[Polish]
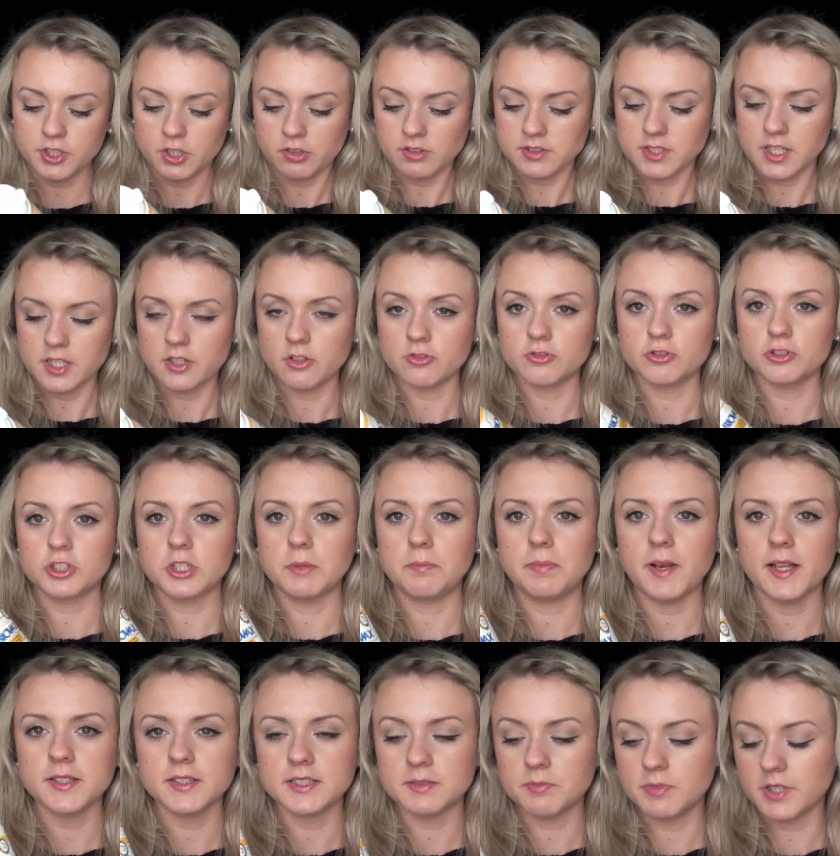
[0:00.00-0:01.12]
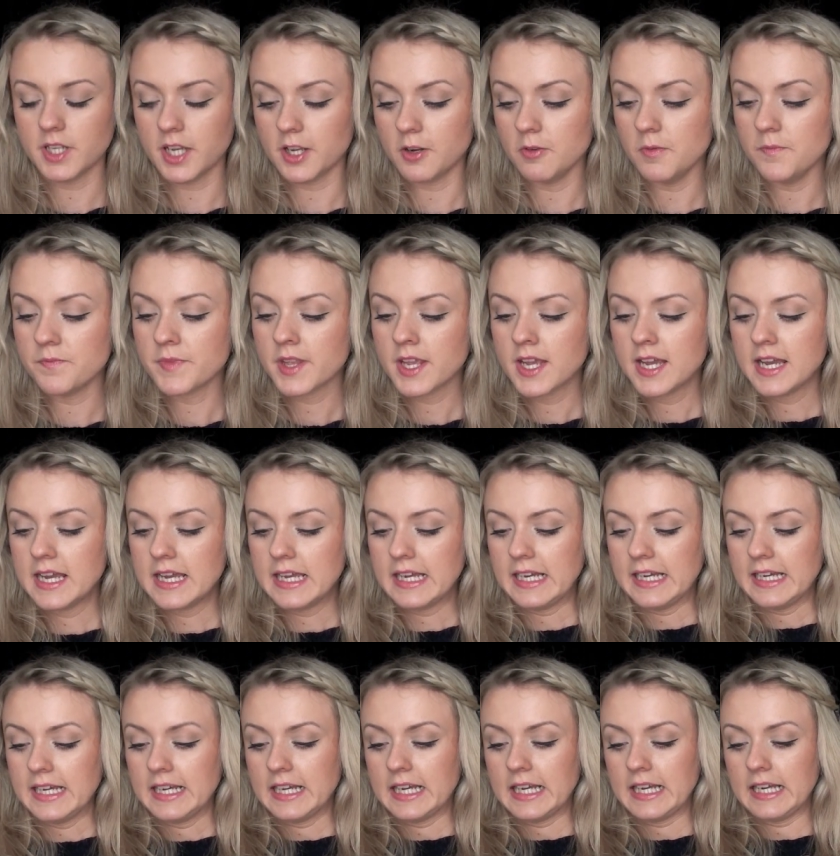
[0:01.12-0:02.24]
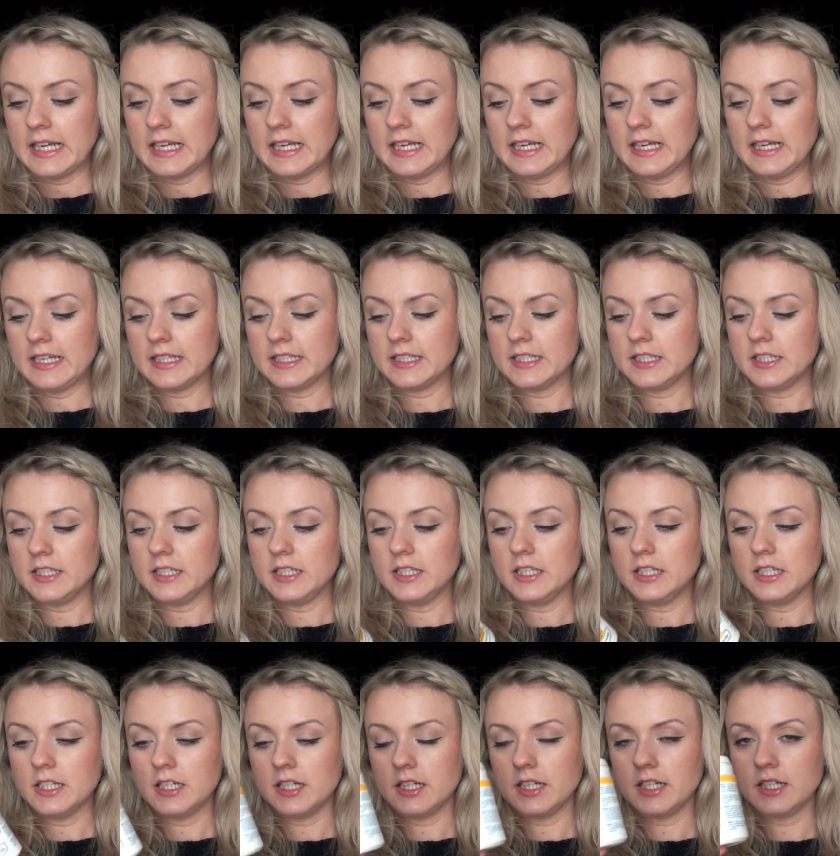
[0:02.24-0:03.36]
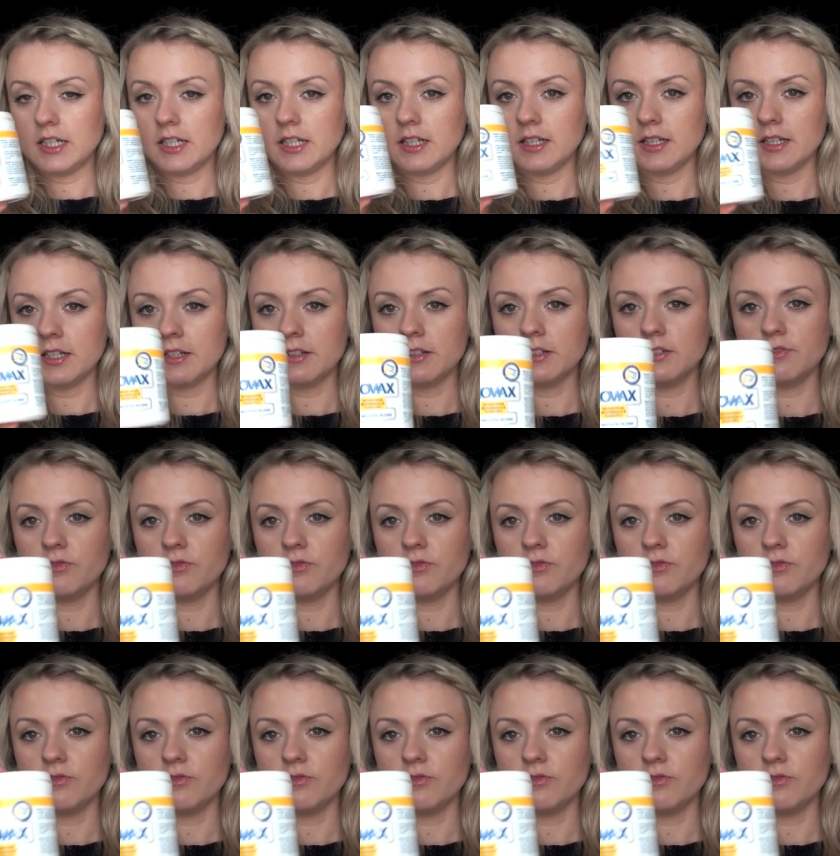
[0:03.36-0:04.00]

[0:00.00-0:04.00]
tak ostatnio coś się plany zmieniają. I E,